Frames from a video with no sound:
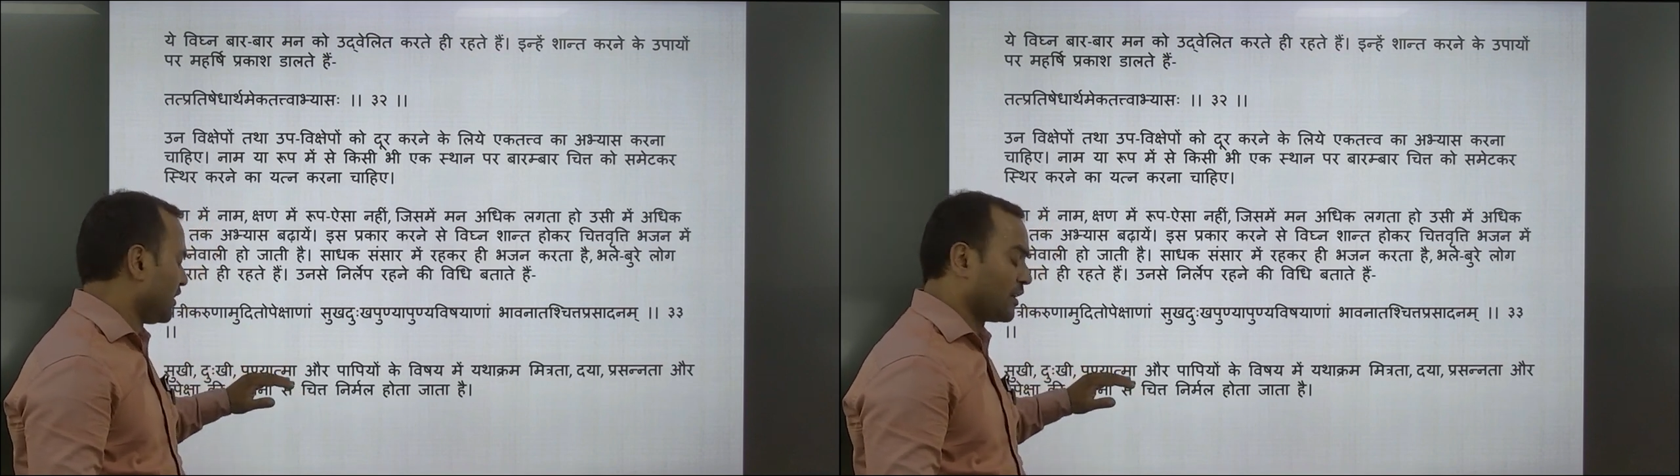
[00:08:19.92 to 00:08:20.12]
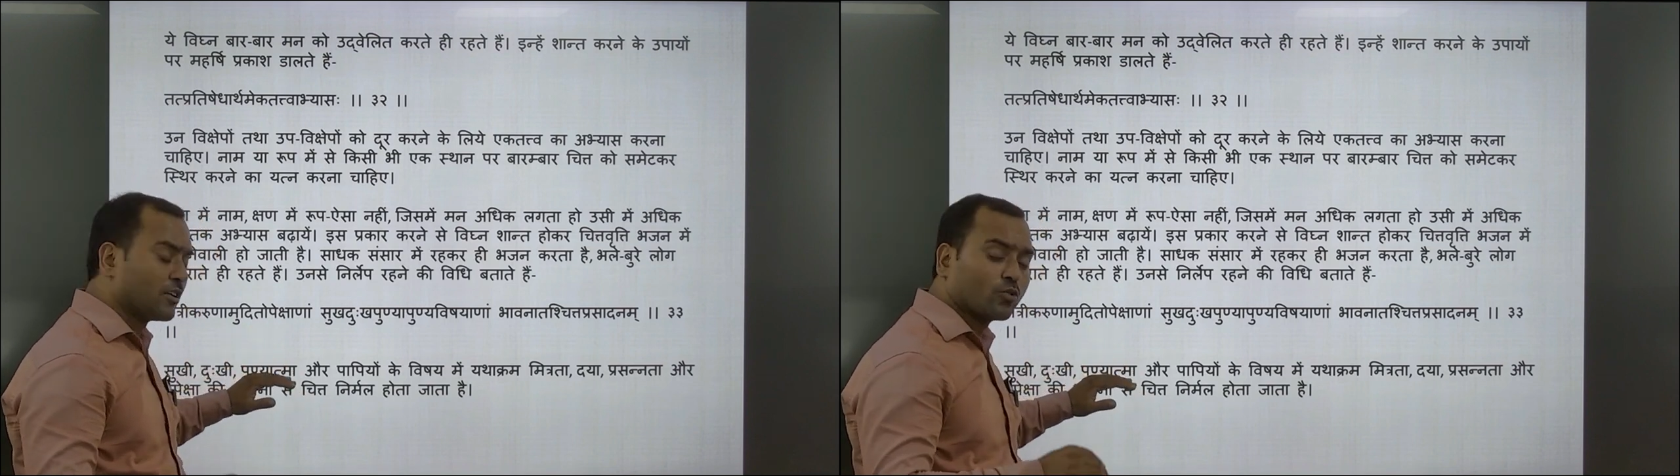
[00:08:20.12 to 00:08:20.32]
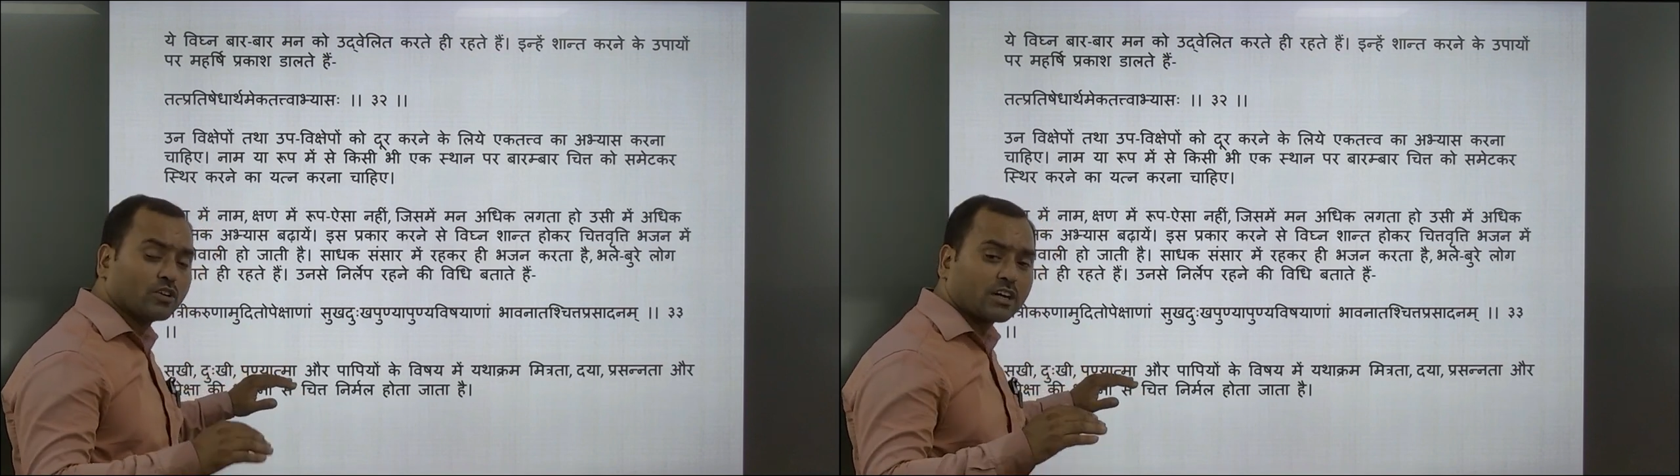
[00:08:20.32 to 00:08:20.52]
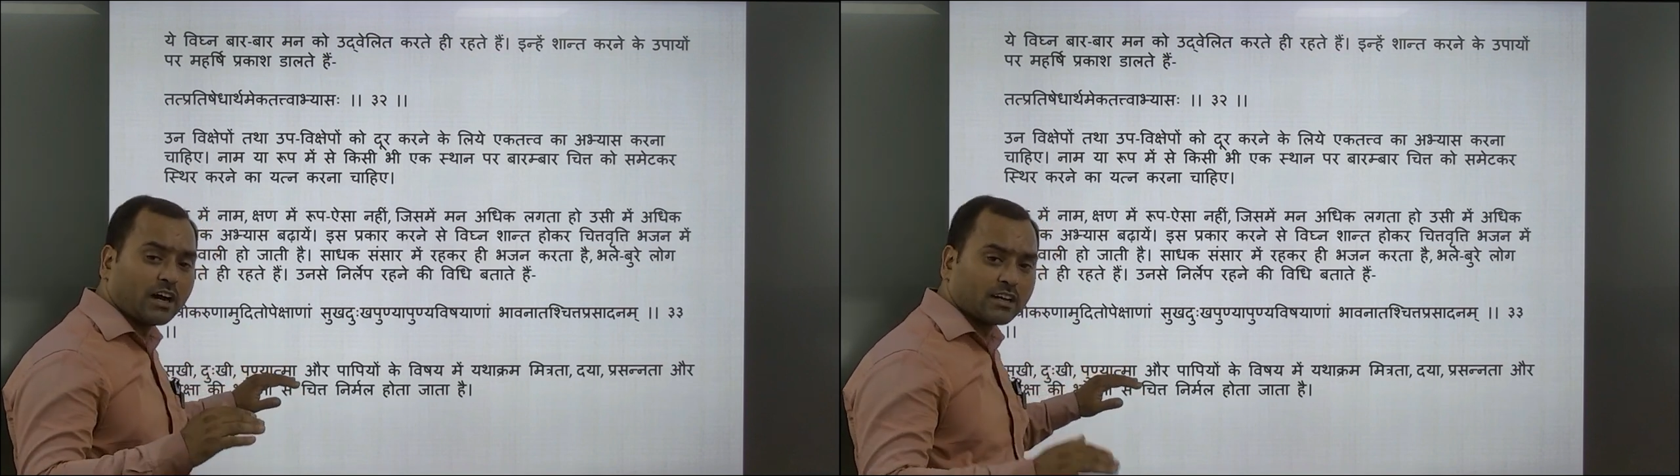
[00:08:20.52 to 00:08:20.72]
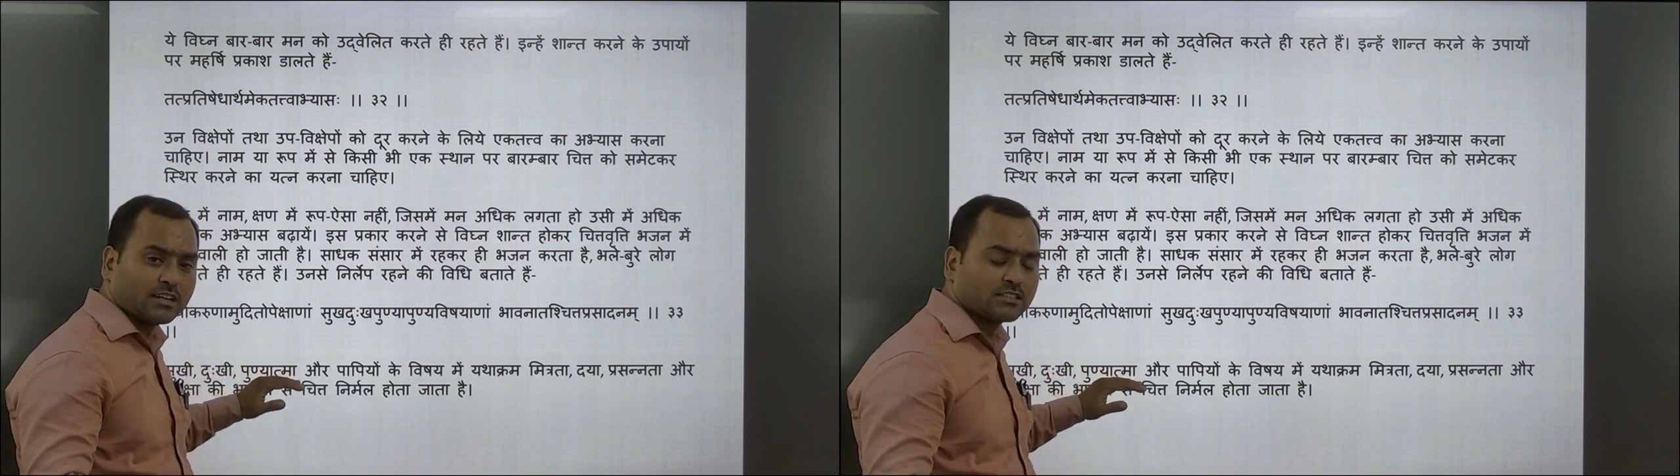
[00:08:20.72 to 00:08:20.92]
अगर कोई
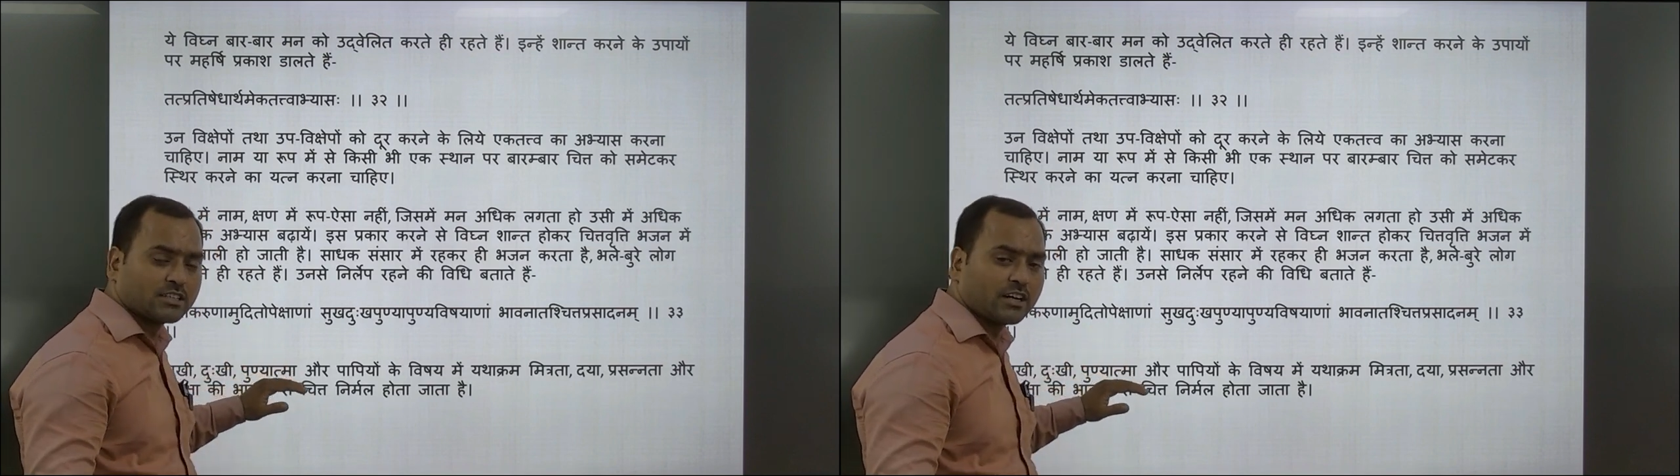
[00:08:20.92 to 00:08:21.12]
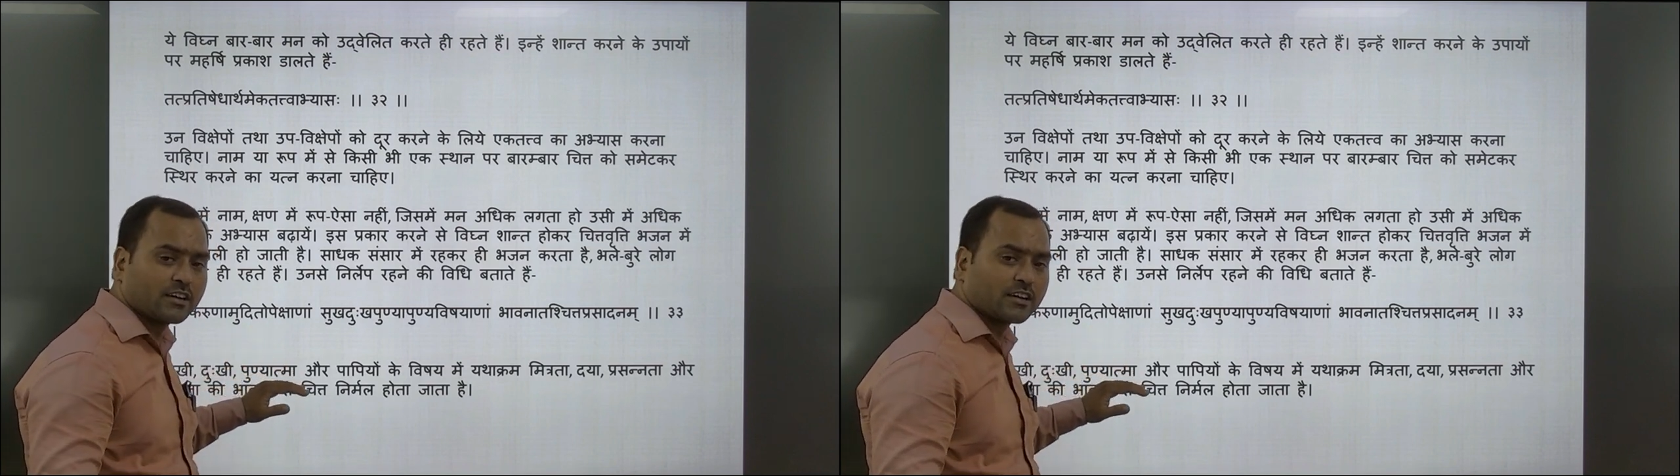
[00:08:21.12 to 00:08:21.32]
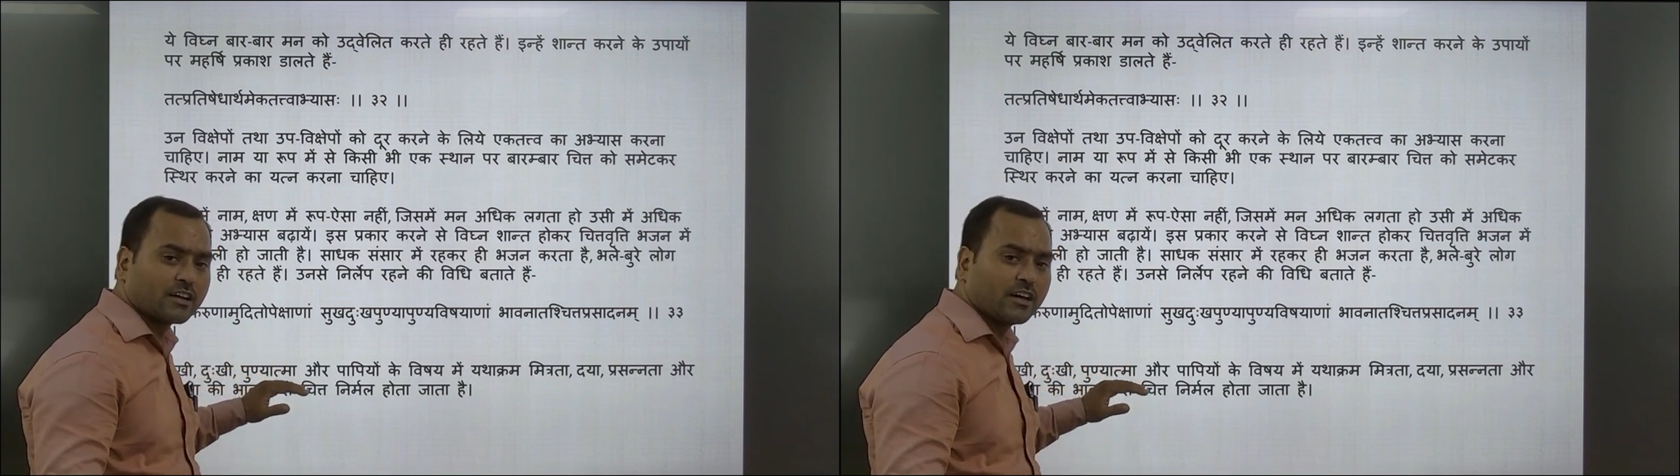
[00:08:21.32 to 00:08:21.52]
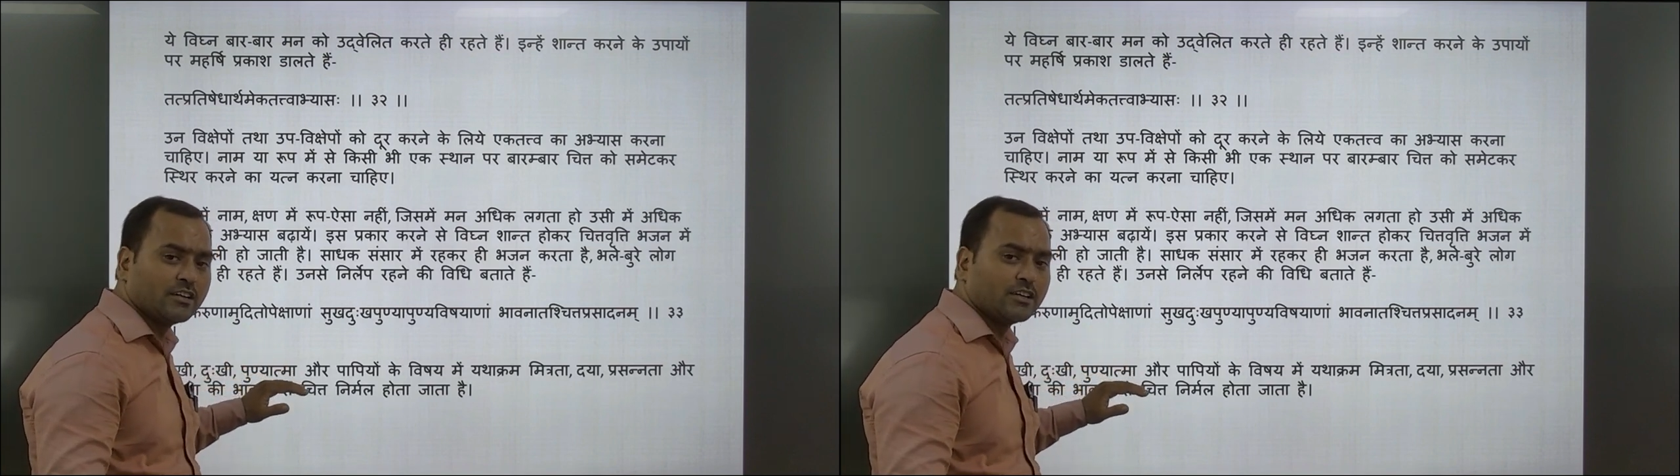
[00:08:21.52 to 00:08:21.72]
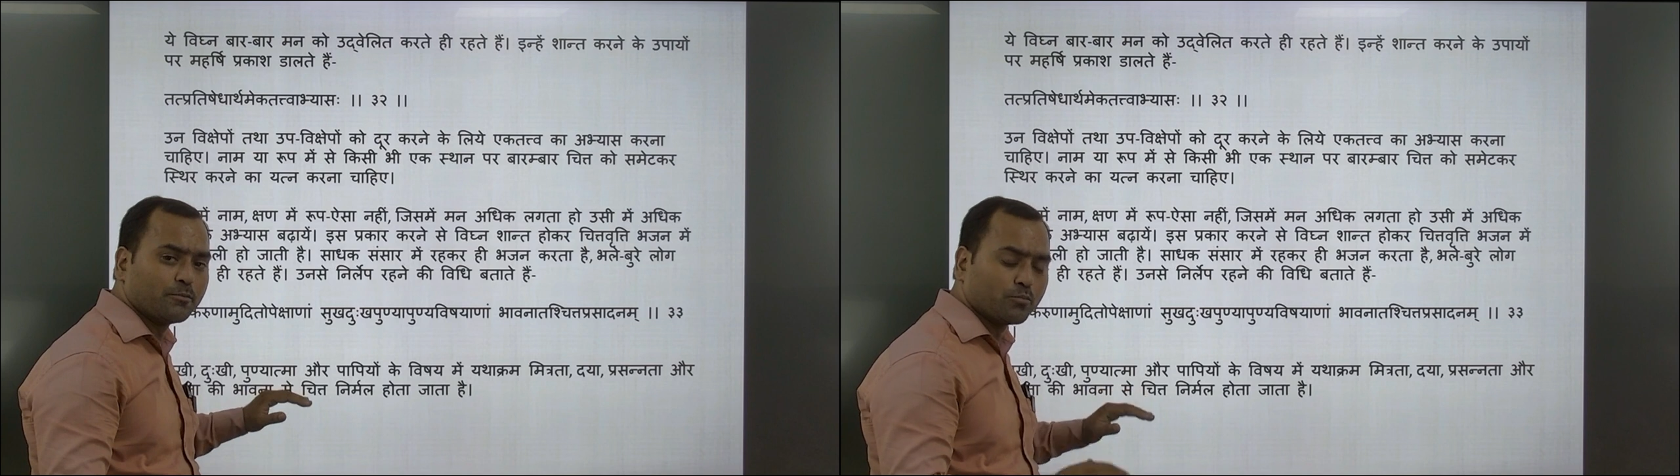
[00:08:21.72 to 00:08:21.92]
कार्य अच्छा कर रहा
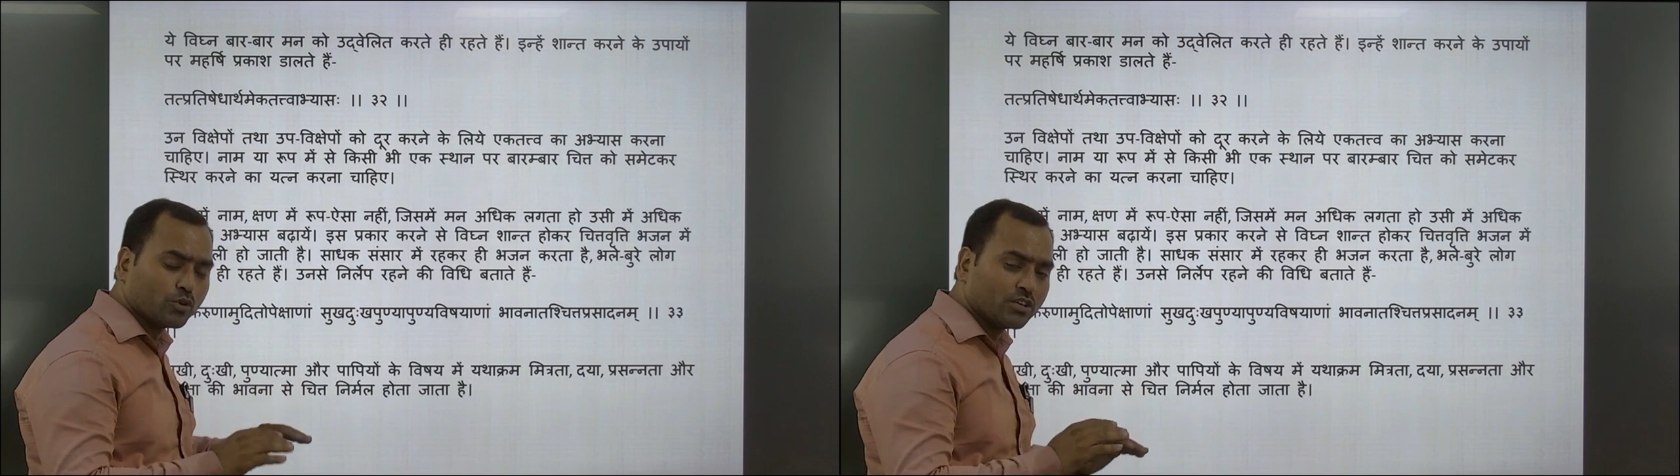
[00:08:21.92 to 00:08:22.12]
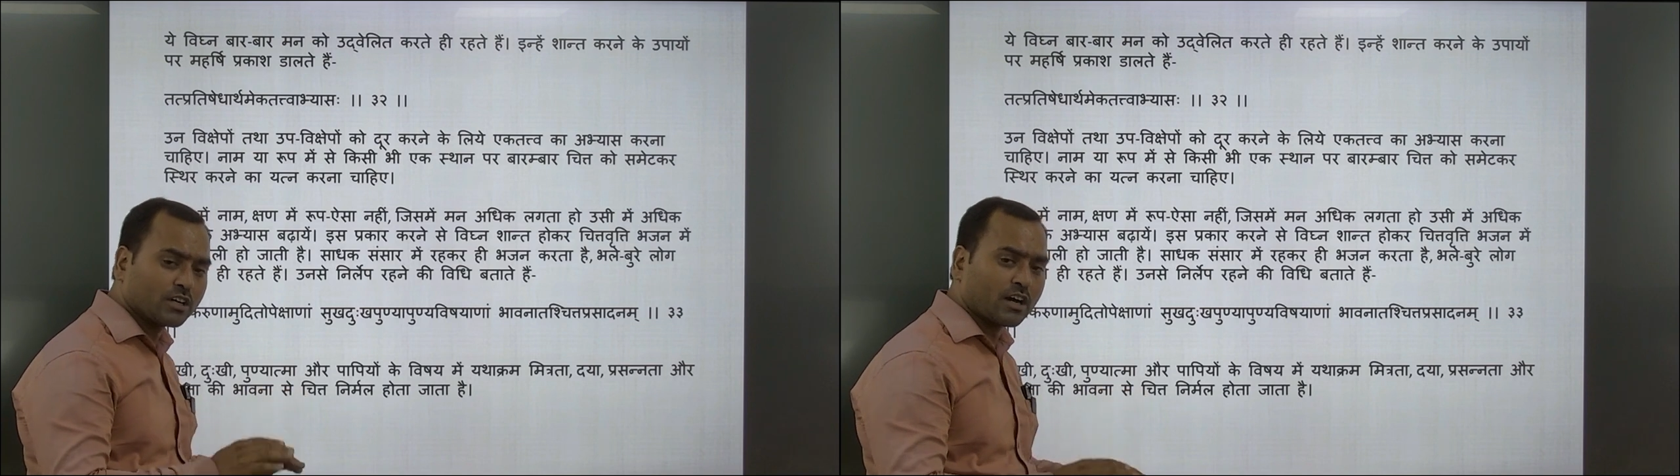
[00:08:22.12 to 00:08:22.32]
है या पुण्य